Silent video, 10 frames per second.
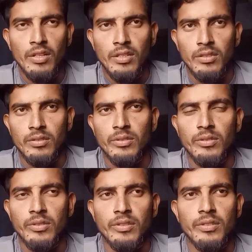
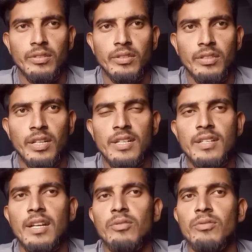और गए
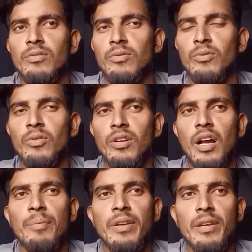साल उनको
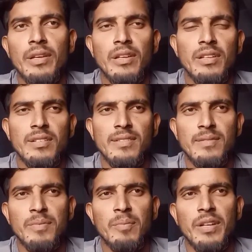काफ़ी
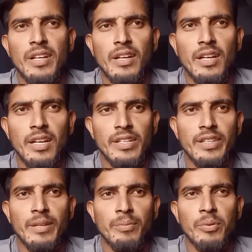पब्लिक ने गालियाँ
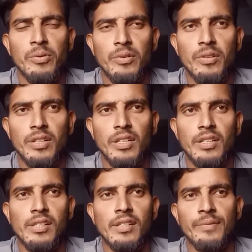दी फ़ोन कर कर
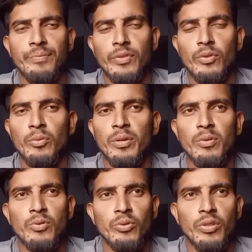कर तो भी वो
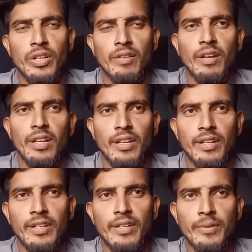सुधरने वाले हैं
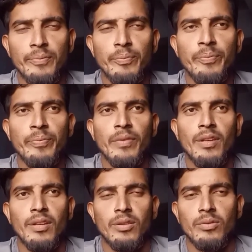नहीं
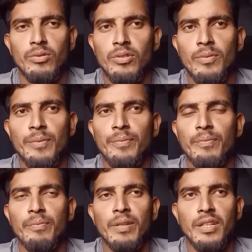तो दोस्तों मैं
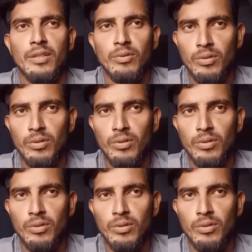बता दूँ तो